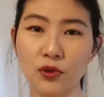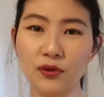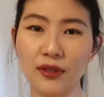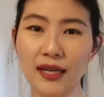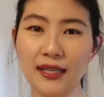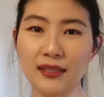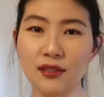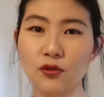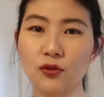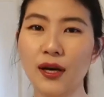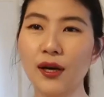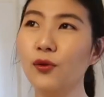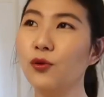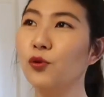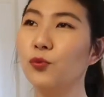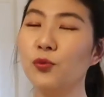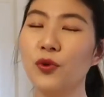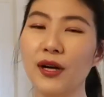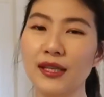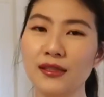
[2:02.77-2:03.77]
用担心说啊我
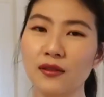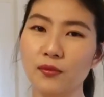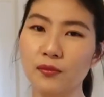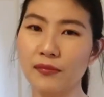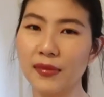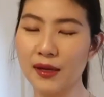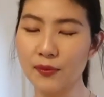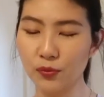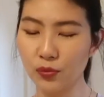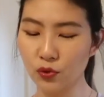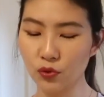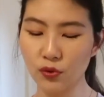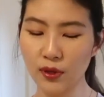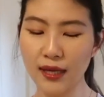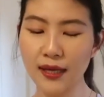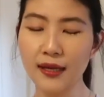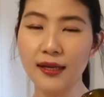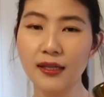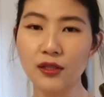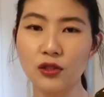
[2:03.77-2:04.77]
用不完怎么办，不会，
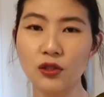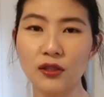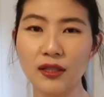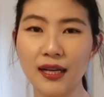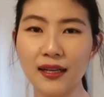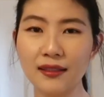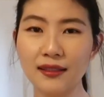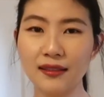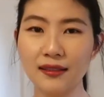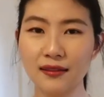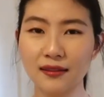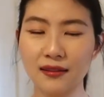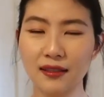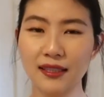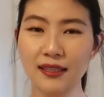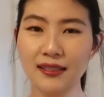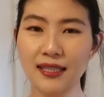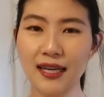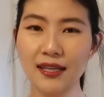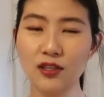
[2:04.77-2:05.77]
就是它可
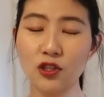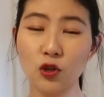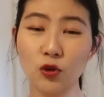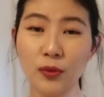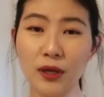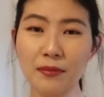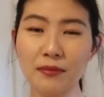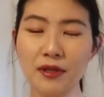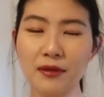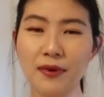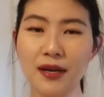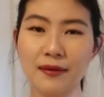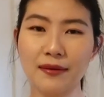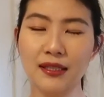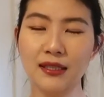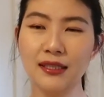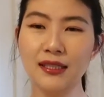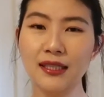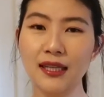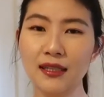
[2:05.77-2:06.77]
以在手边必备吧。
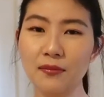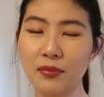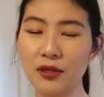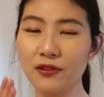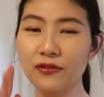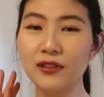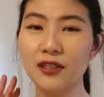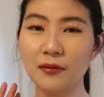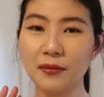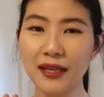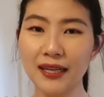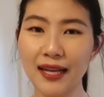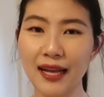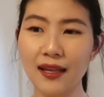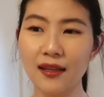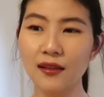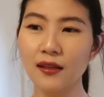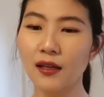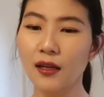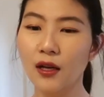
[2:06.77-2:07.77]
今天你皮肤特别
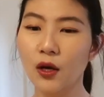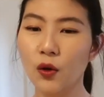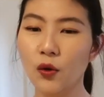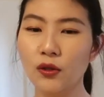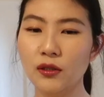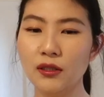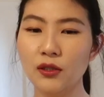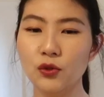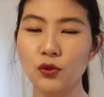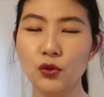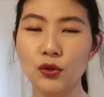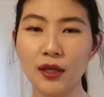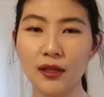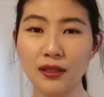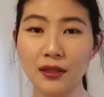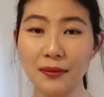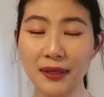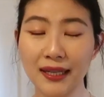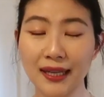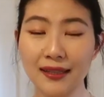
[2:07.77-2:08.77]
干，或者是你去到特
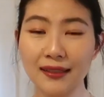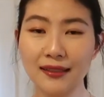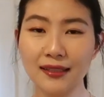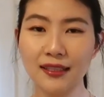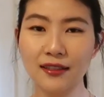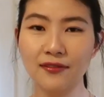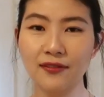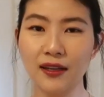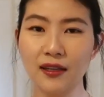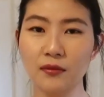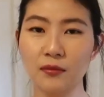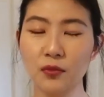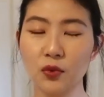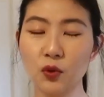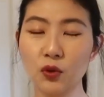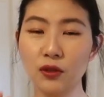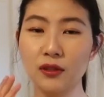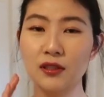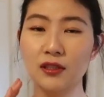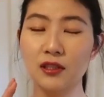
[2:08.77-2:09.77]
别干的地方，
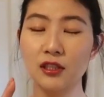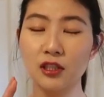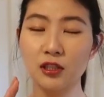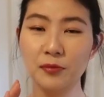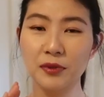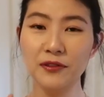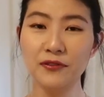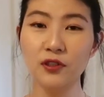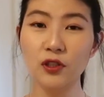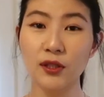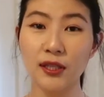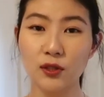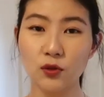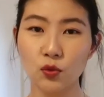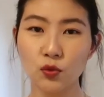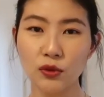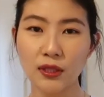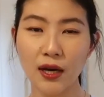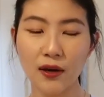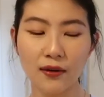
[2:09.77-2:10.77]
或者是皮肤有点
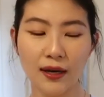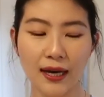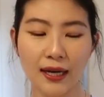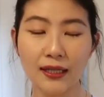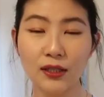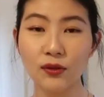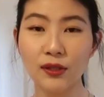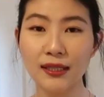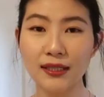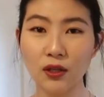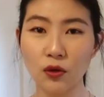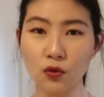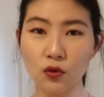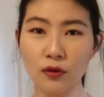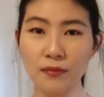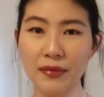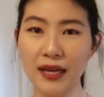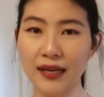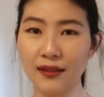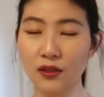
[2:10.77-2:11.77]
粗糙啊，有点小过
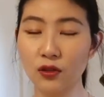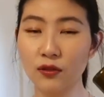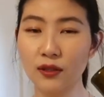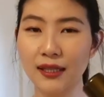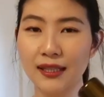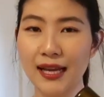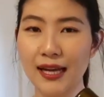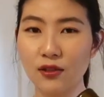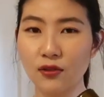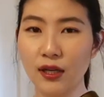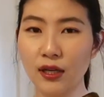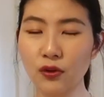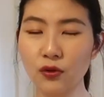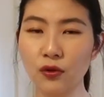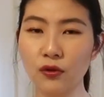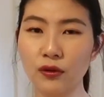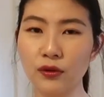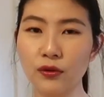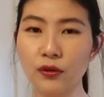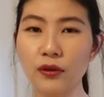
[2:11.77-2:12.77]
敏啊，你都可以拿出来
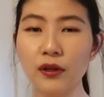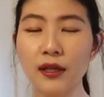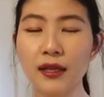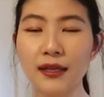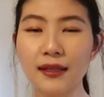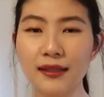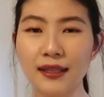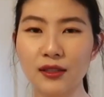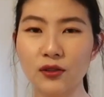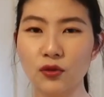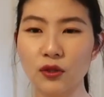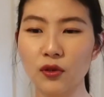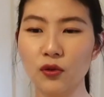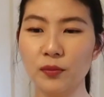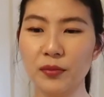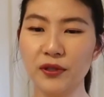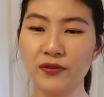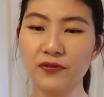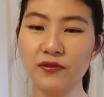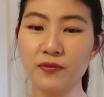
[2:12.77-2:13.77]
用一用。那你觉得我
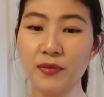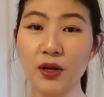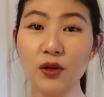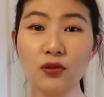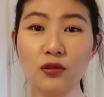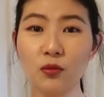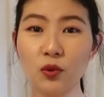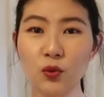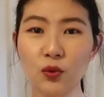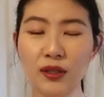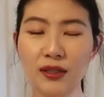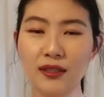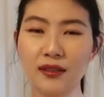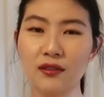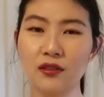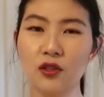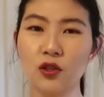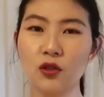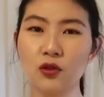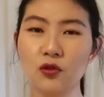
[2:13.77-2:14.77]
皮肤没有什么问题的
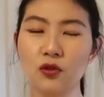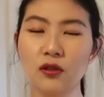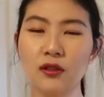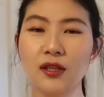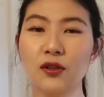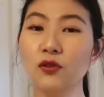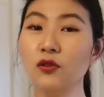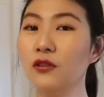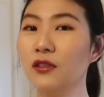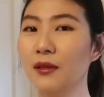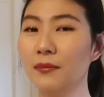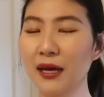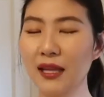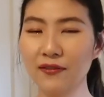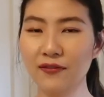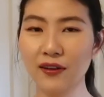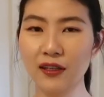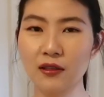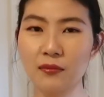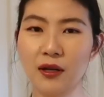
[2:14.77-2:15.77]
时候，你说那我就先把它
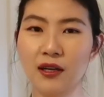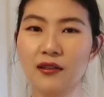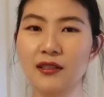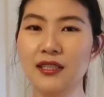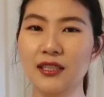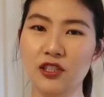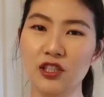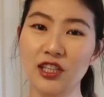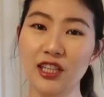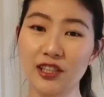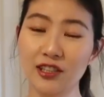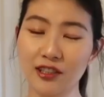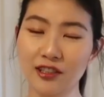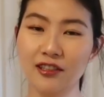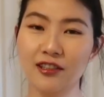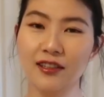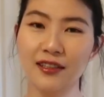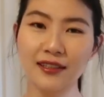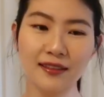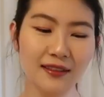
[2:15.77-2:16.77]
放一边，其实也是
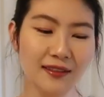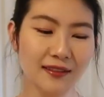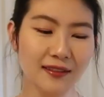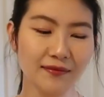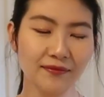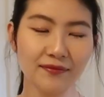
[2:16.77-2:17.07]
可以的。